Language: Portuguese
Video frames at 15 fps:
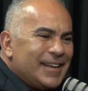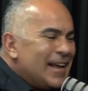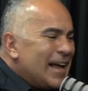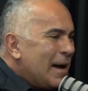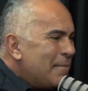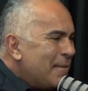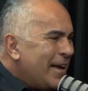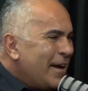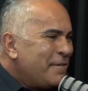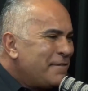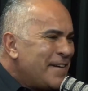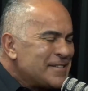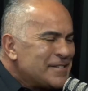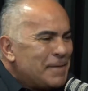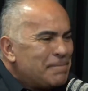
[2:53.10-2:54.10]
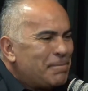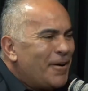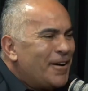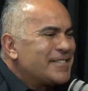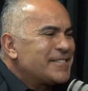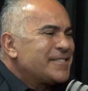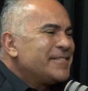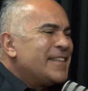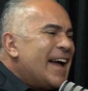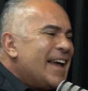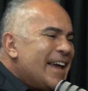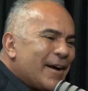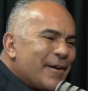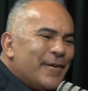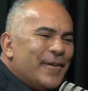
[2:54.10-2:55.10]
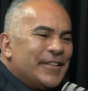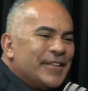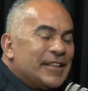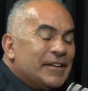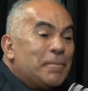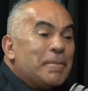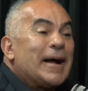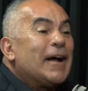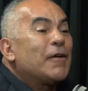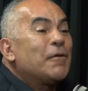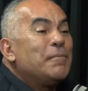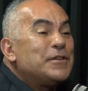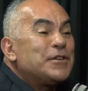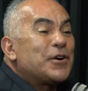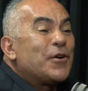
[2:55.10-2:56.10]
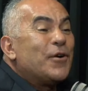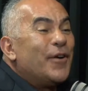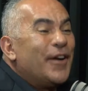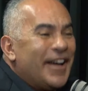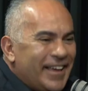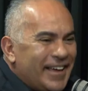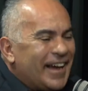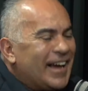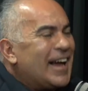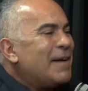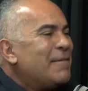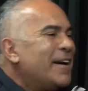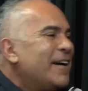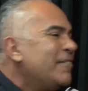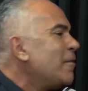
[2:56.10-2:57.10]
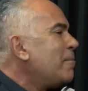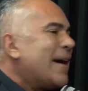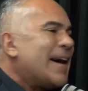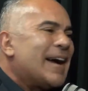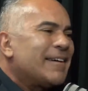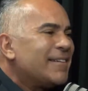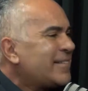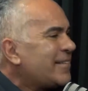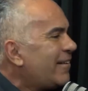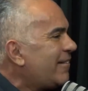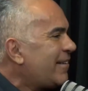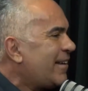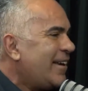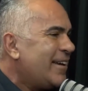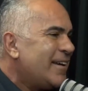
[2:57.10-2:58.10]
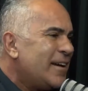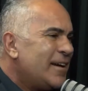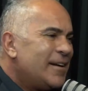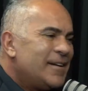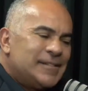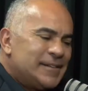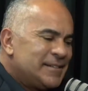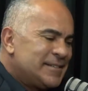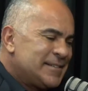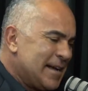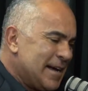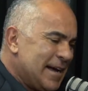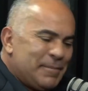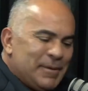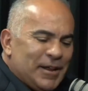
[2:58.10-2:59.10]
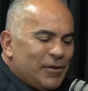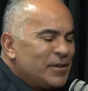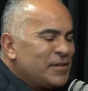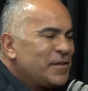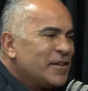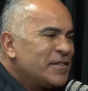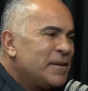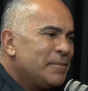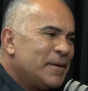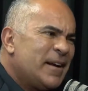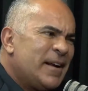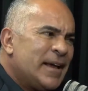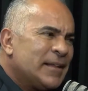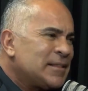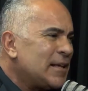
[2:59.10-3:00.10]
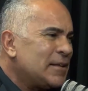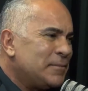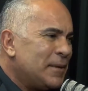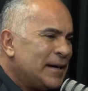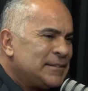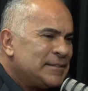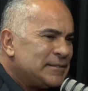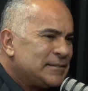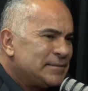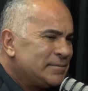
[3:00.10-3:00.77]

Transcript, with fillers: Amanhã eu faço depósito, daí a conta, vou pagar com Bitcoin, ah, amanhã eu vou pagar com não sei o quê. Esse cara me ligou esse final de semana, nem atendo mais.